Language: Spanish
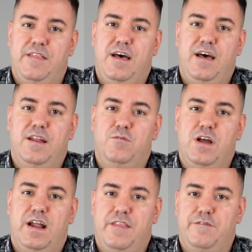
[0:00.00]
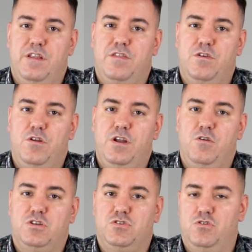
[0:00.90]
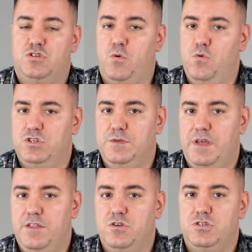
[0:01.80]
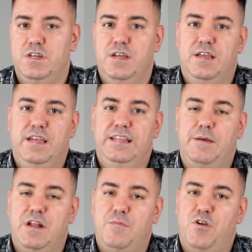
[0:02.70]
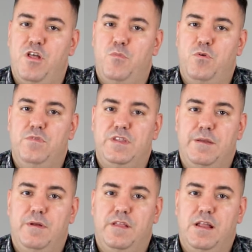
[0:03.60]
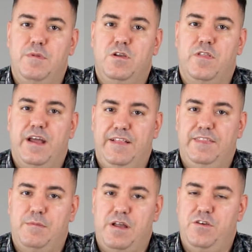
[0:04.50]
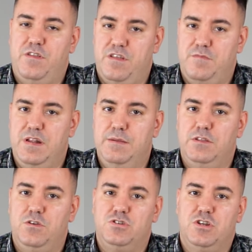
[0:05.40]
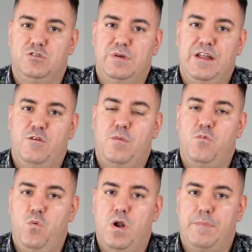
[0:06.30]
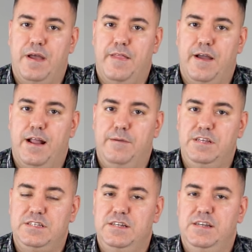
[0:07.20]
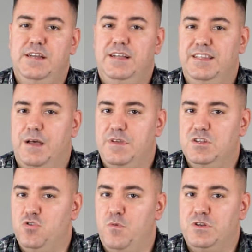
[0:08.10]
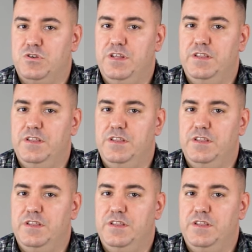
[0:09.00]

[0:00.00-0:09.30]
dar una gran definición en lo que son los agudos y medios y también apoyado por un driver dinámico de gran tamaño de 10 milímetros que nos va a dar una muy buena pegada en graves. También su conversor